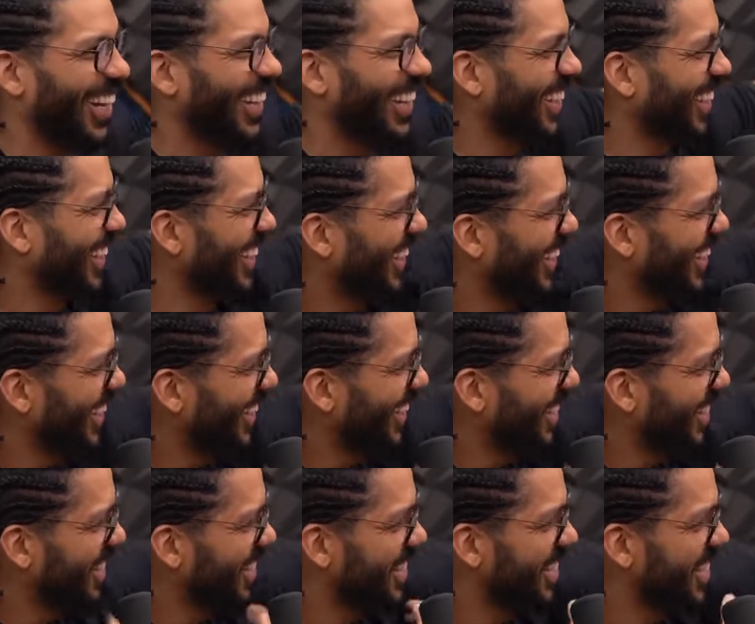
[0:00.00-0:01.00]
é, é, é que é é isso,
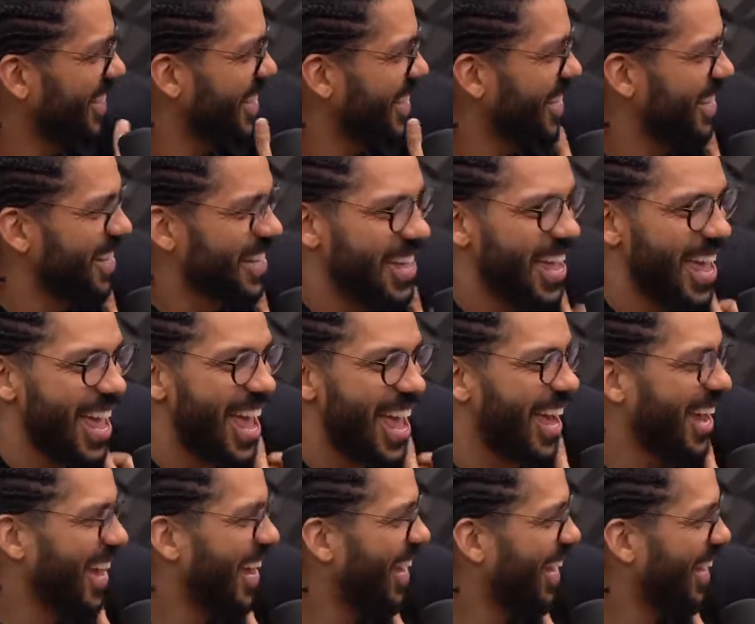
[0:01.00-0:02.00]
isso, é total isso. Mas o que
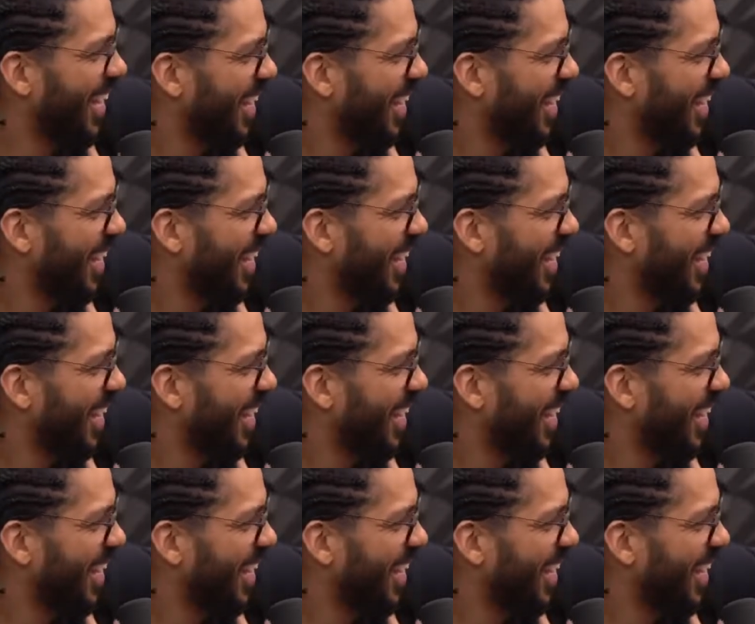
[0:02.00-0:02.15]
eu ia te falar é o